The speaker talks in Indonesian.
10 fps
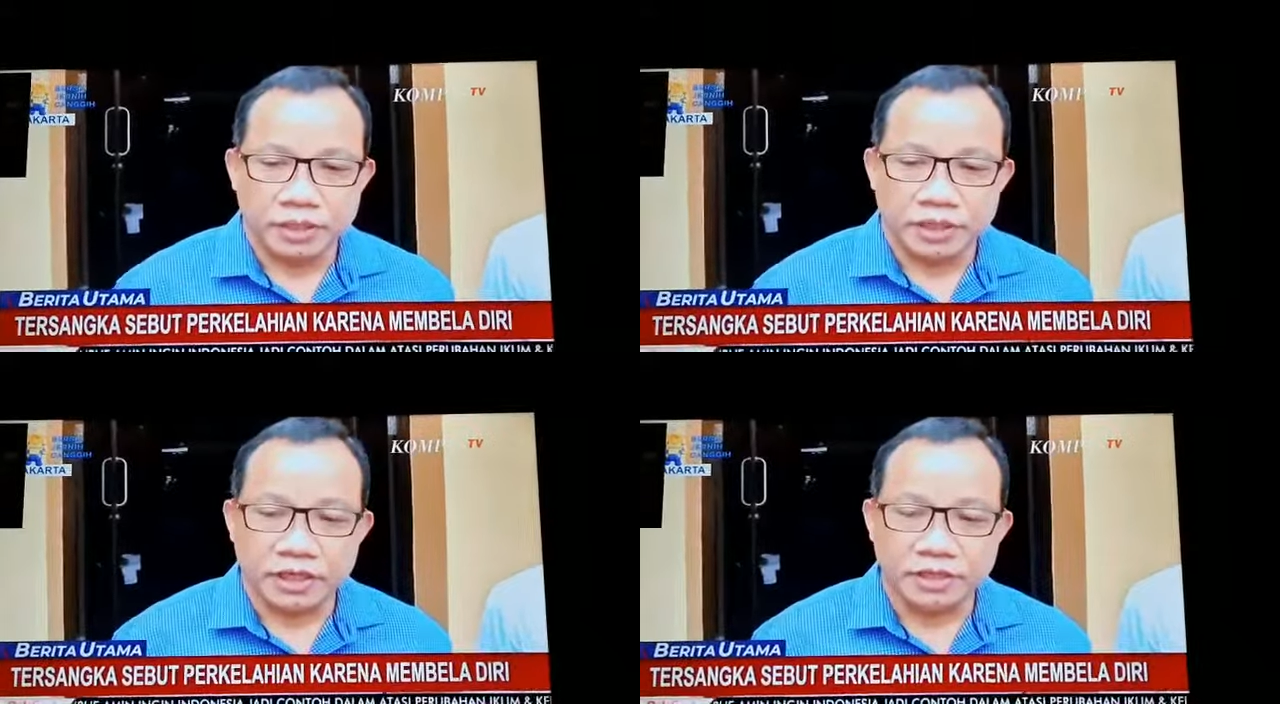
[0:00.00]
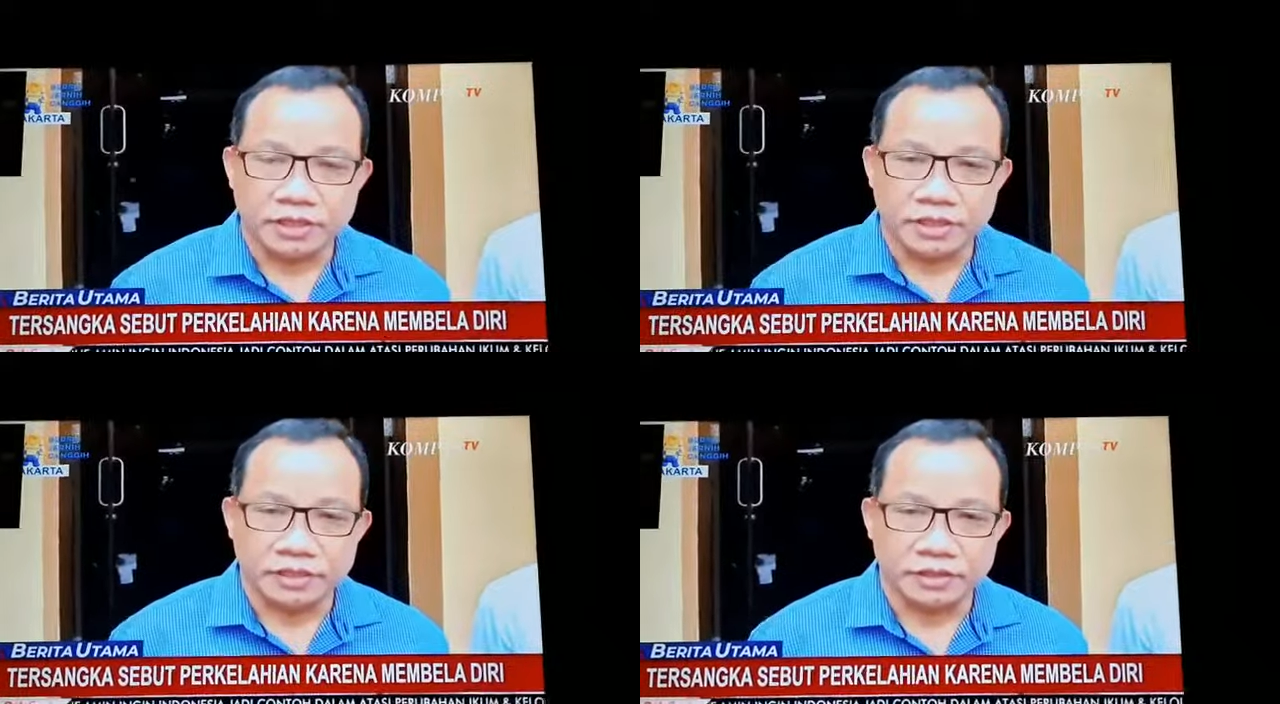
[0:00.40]

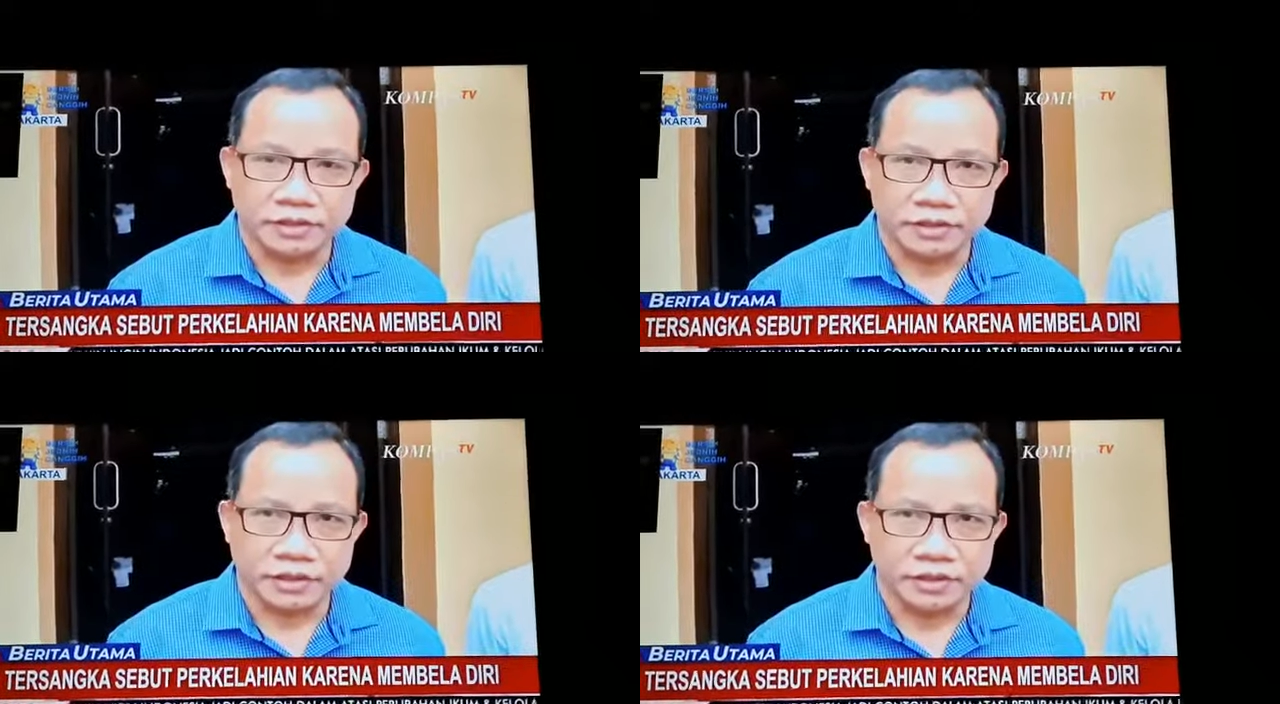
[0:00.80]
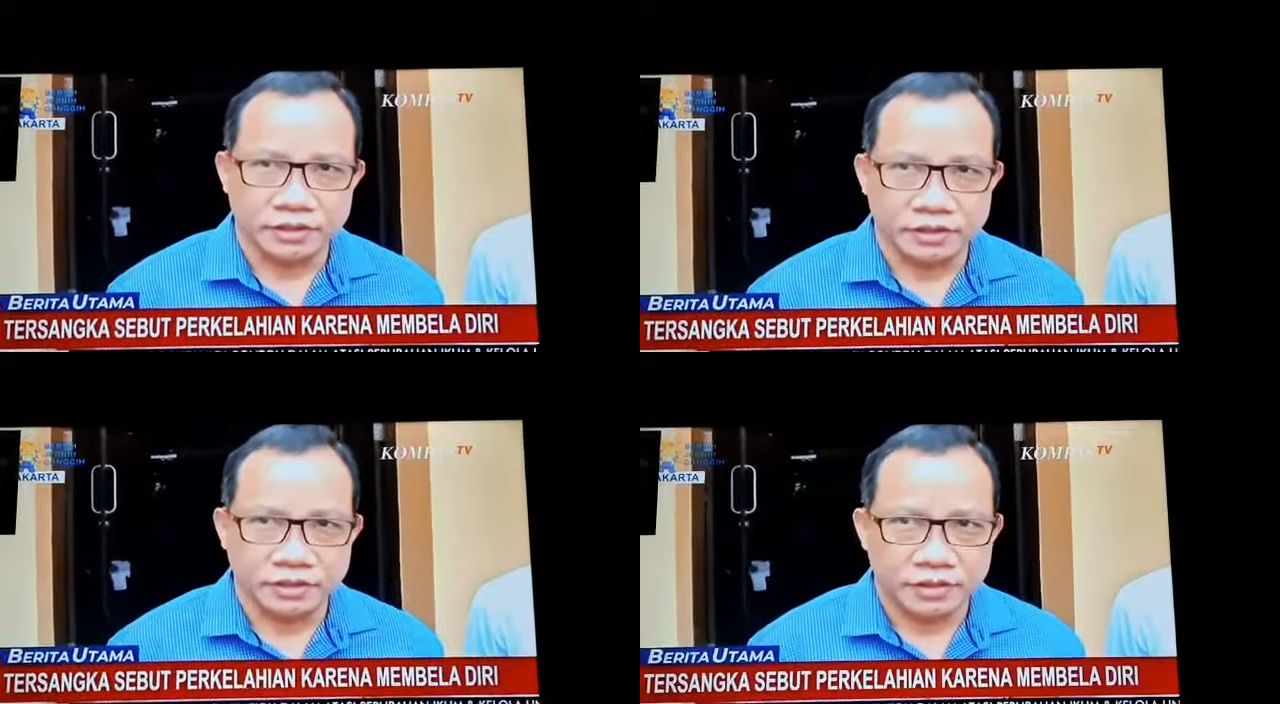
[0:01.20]
perkelahian ya
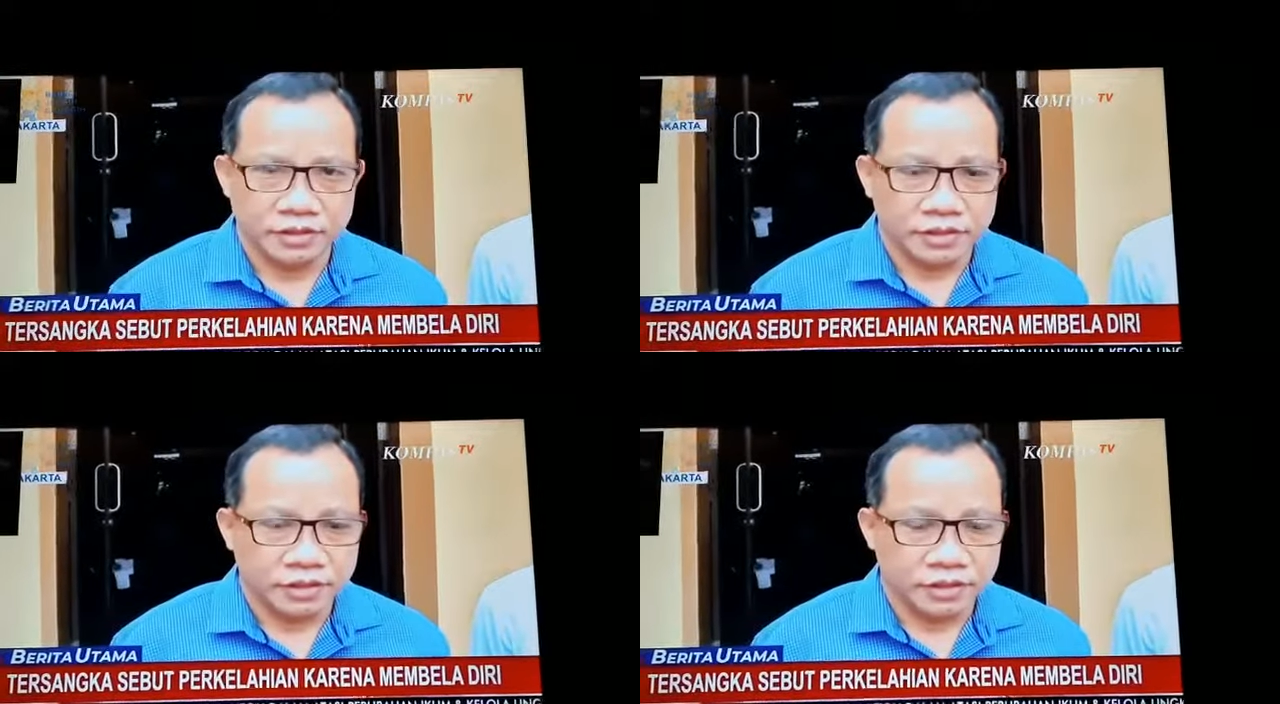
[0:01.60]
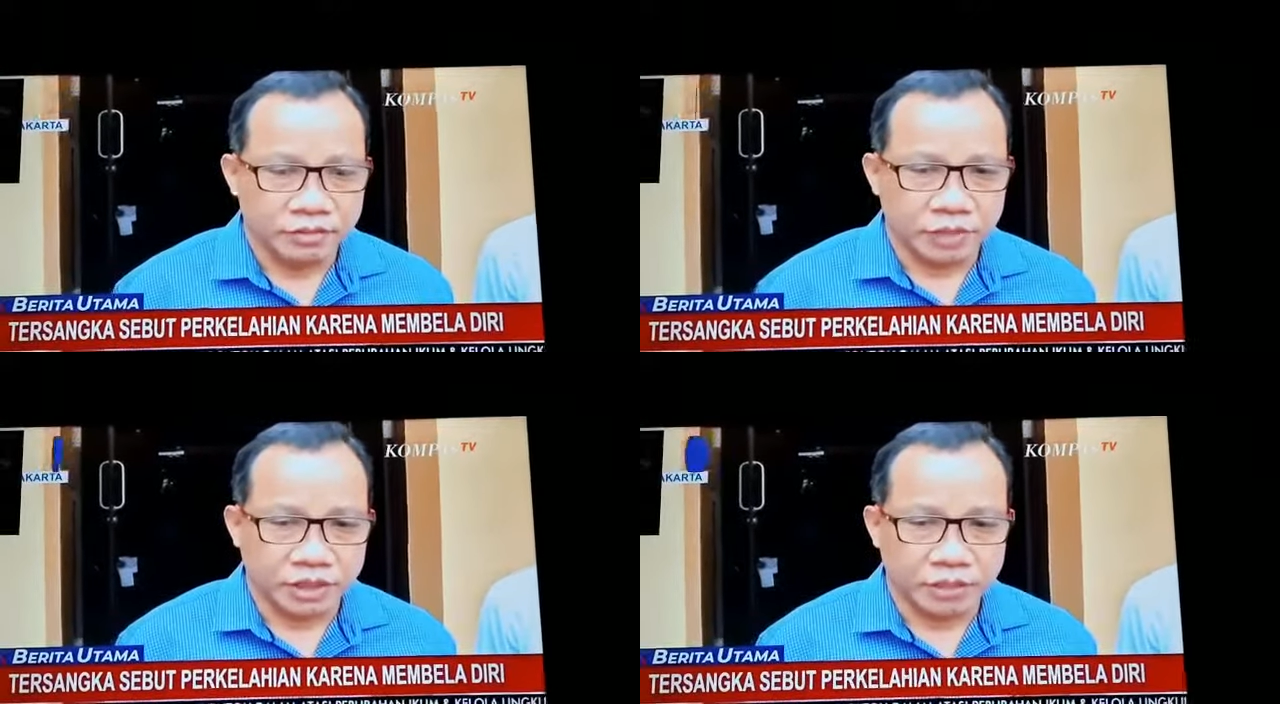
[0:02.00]

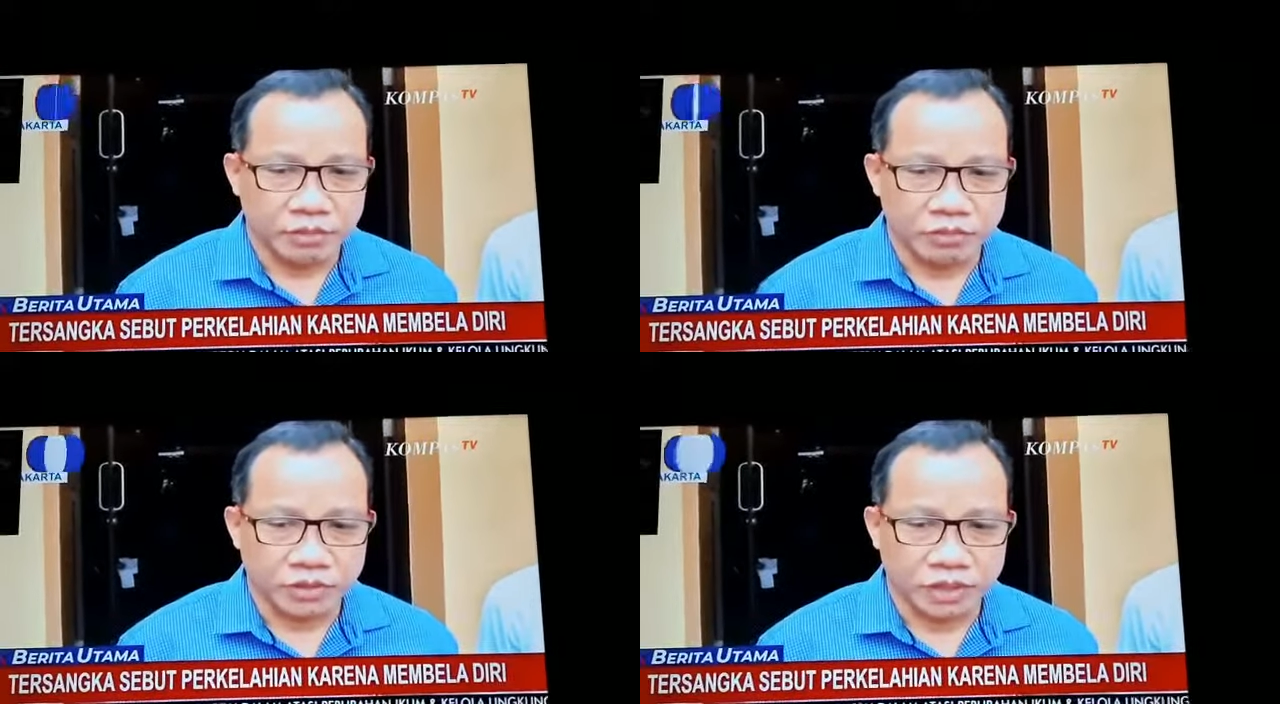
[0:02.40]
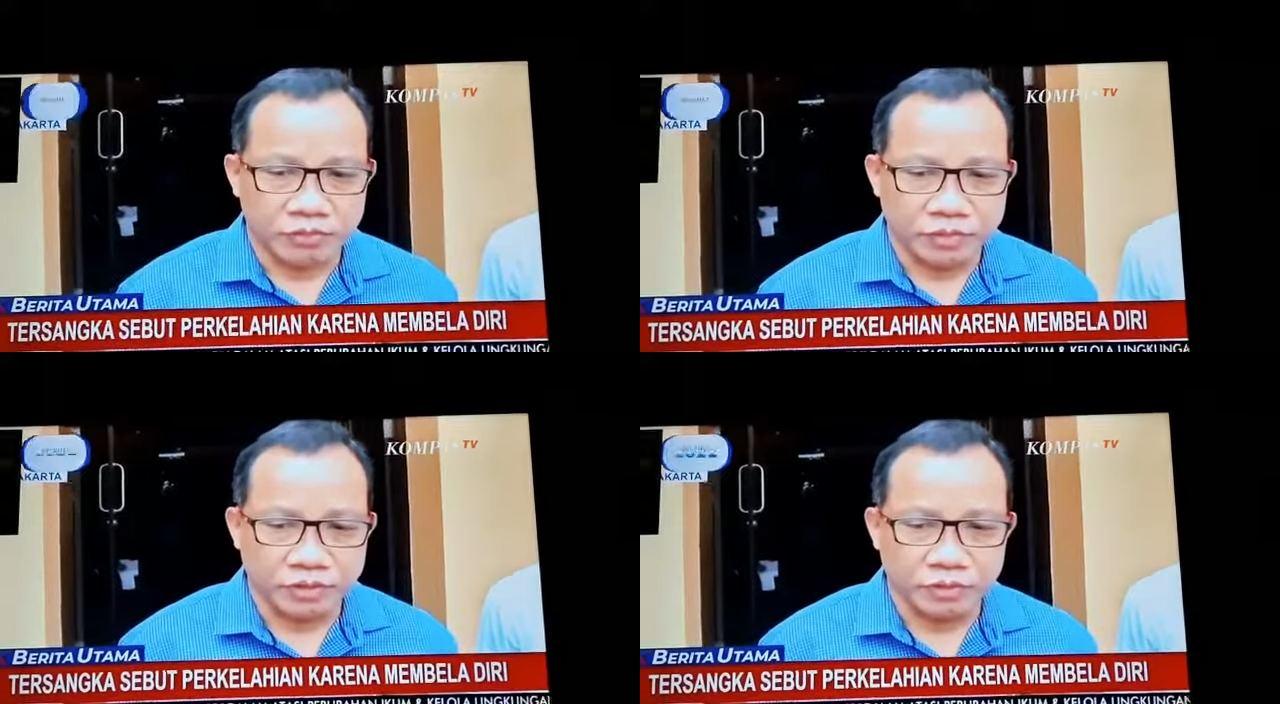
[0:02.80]
di mana menurut
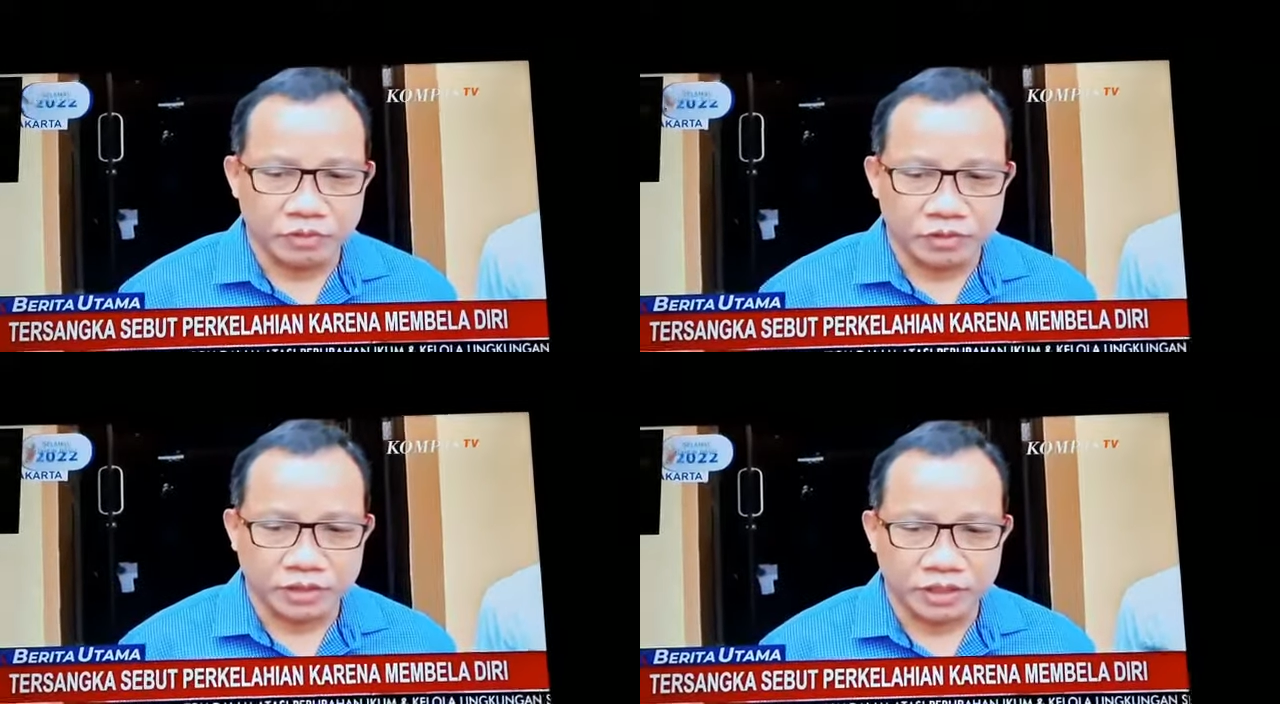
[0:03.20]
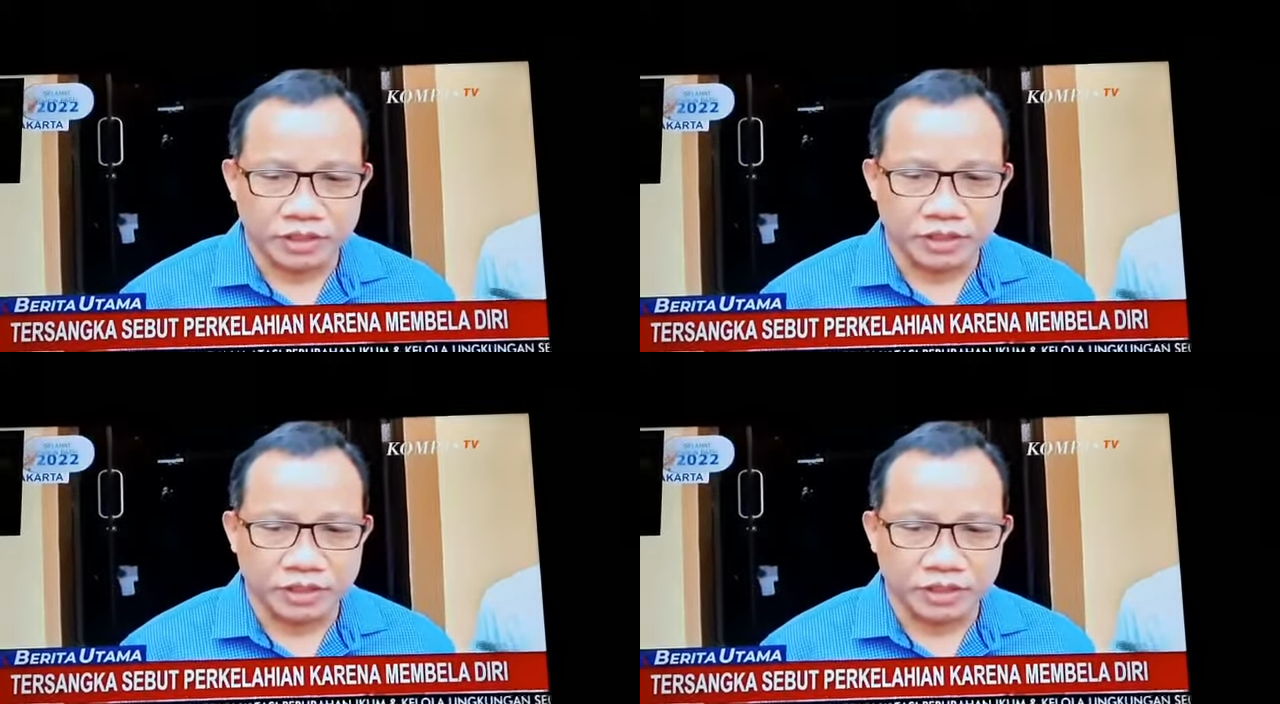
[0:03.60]
kami menurut